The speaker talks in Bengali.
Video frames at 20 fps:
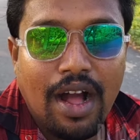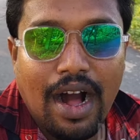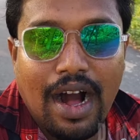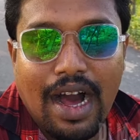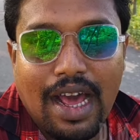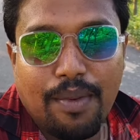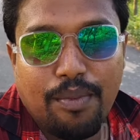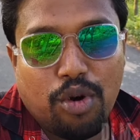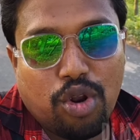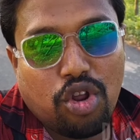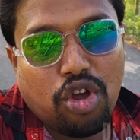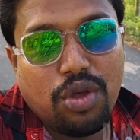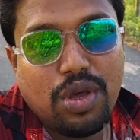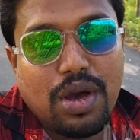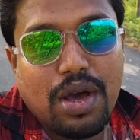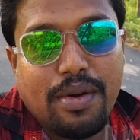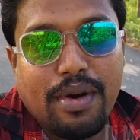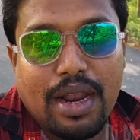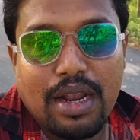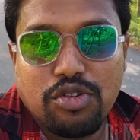আর বর্গমী
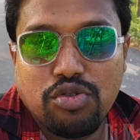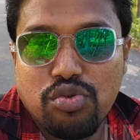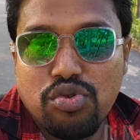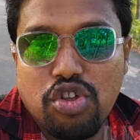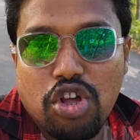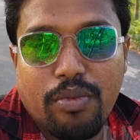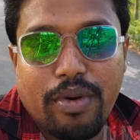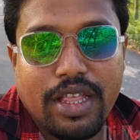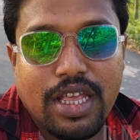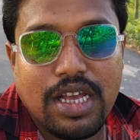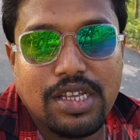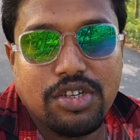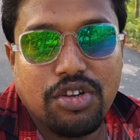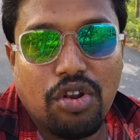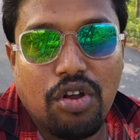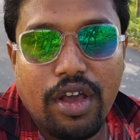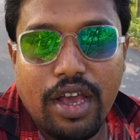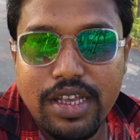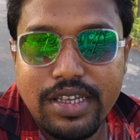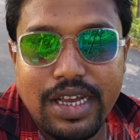এবারে সুন্দর
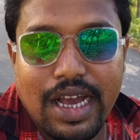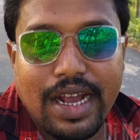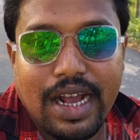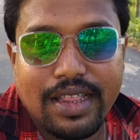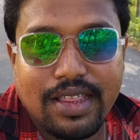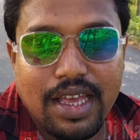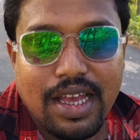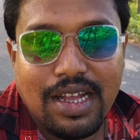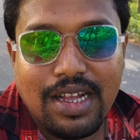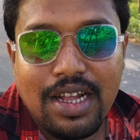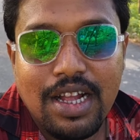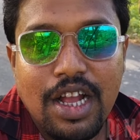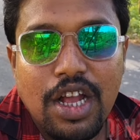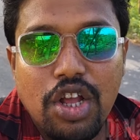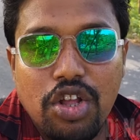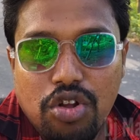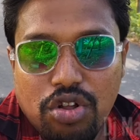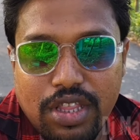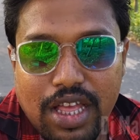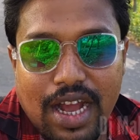বাজিয়েছিল এই জায়গাতে
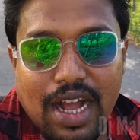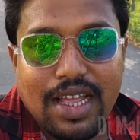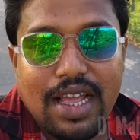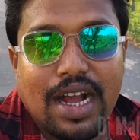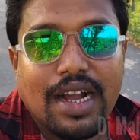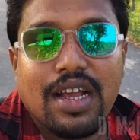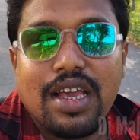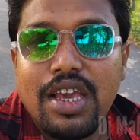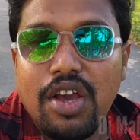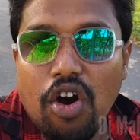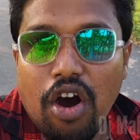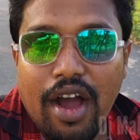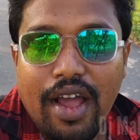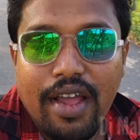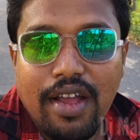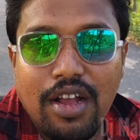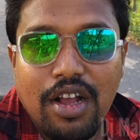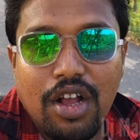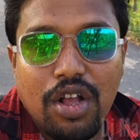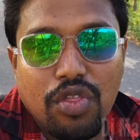তো দেখা যাক কি হয়
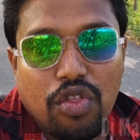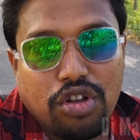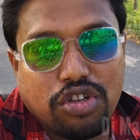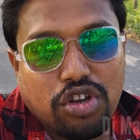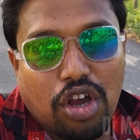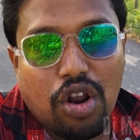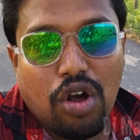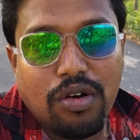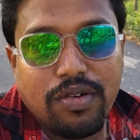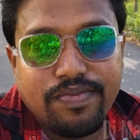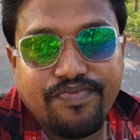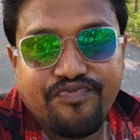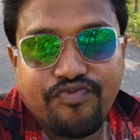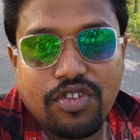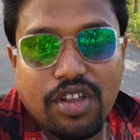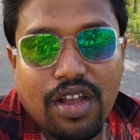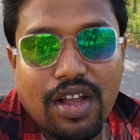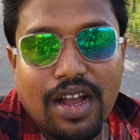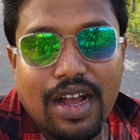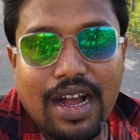তো চলো
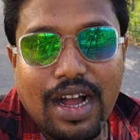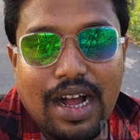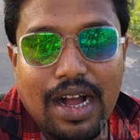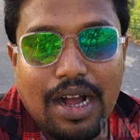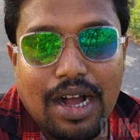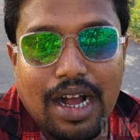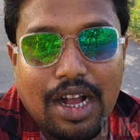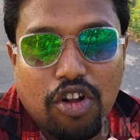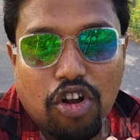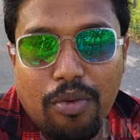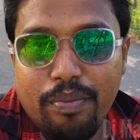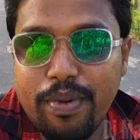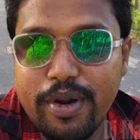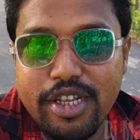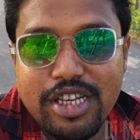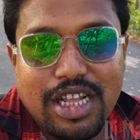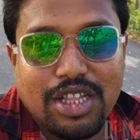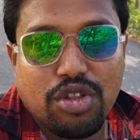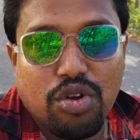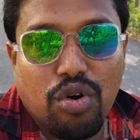
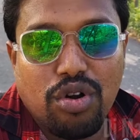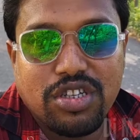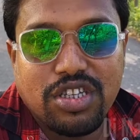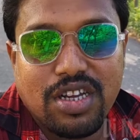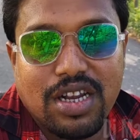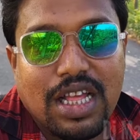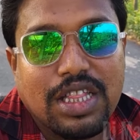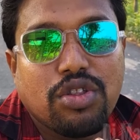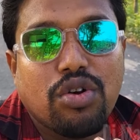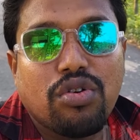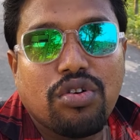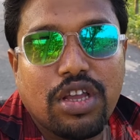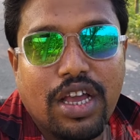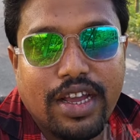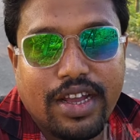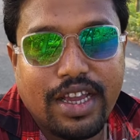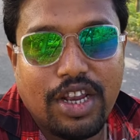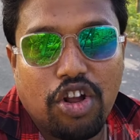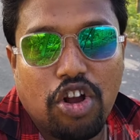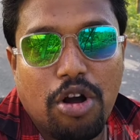কম্পিটিশান তো হচ্ছে না তো
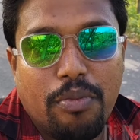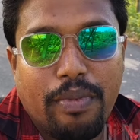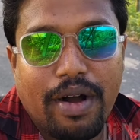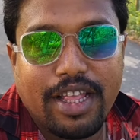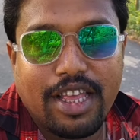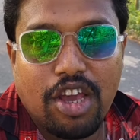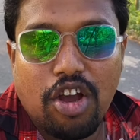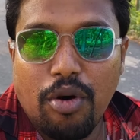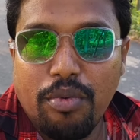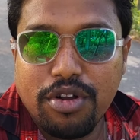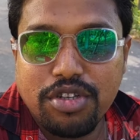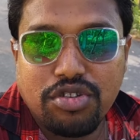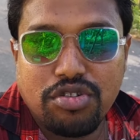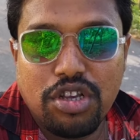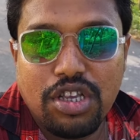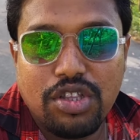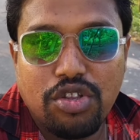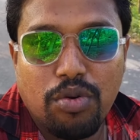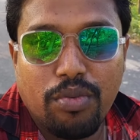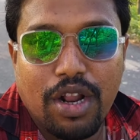কীরকম বাজে
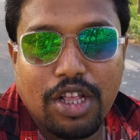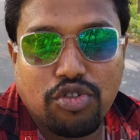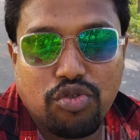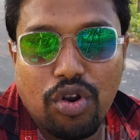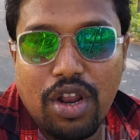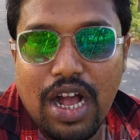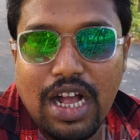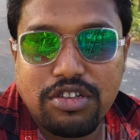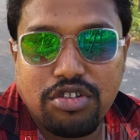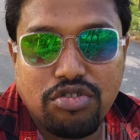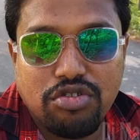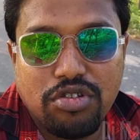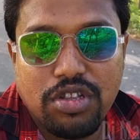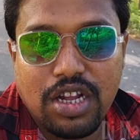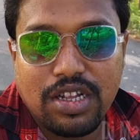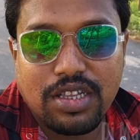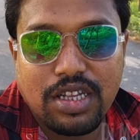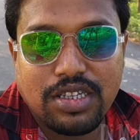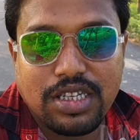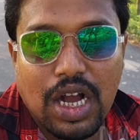অবশ্যই তোমরা চলে আসো যদি
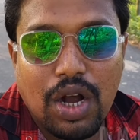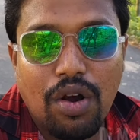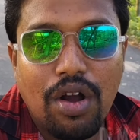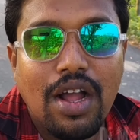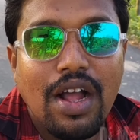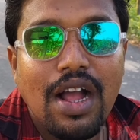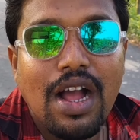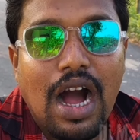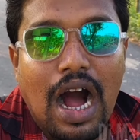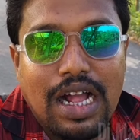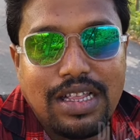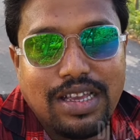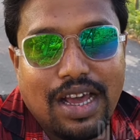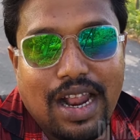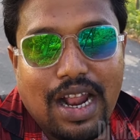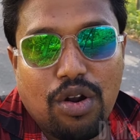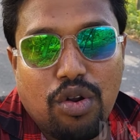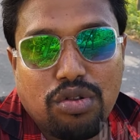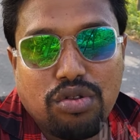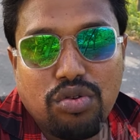দেখতে চাও আর
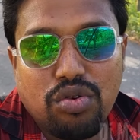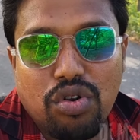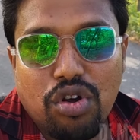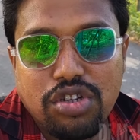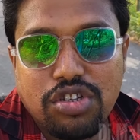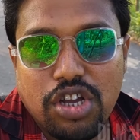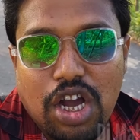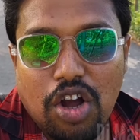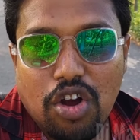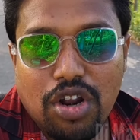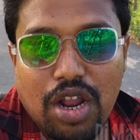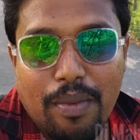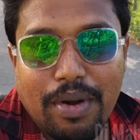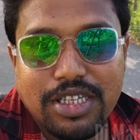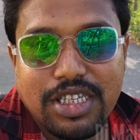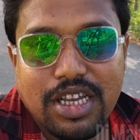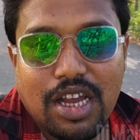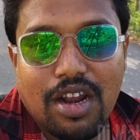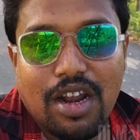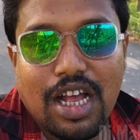যারা নতুন রয়েছে এখন
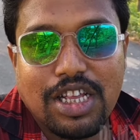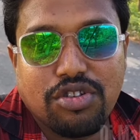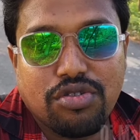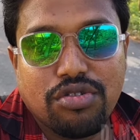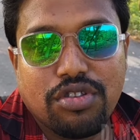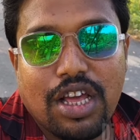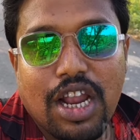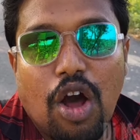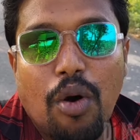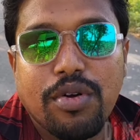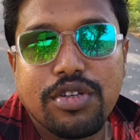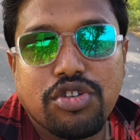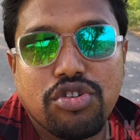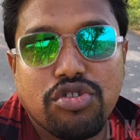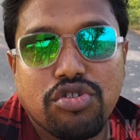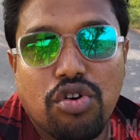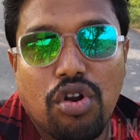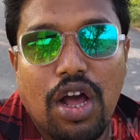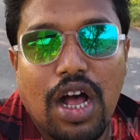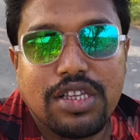আমার চ্যানেলে আসুন তারা
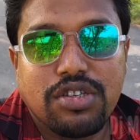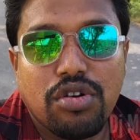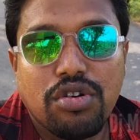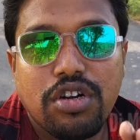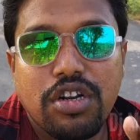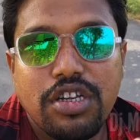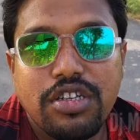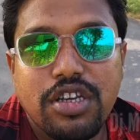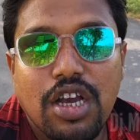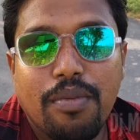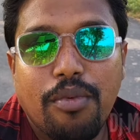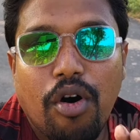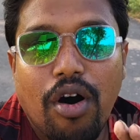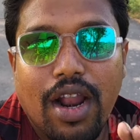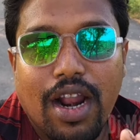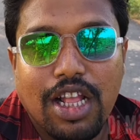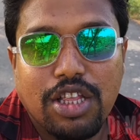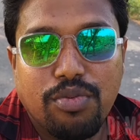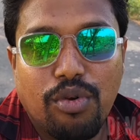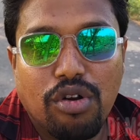অবশ্যই চলে আসো ডিজে
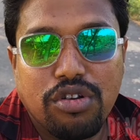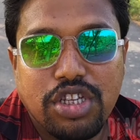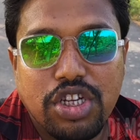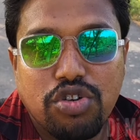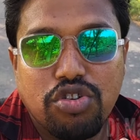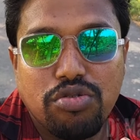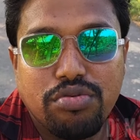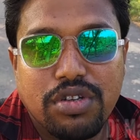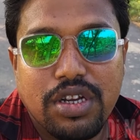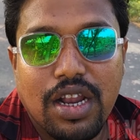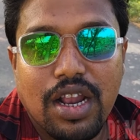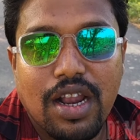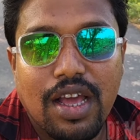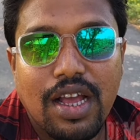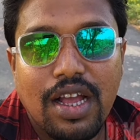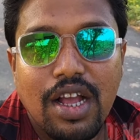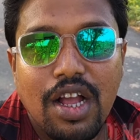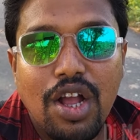মহারাজ ব্লগস ইউটিউব চ্যানেলে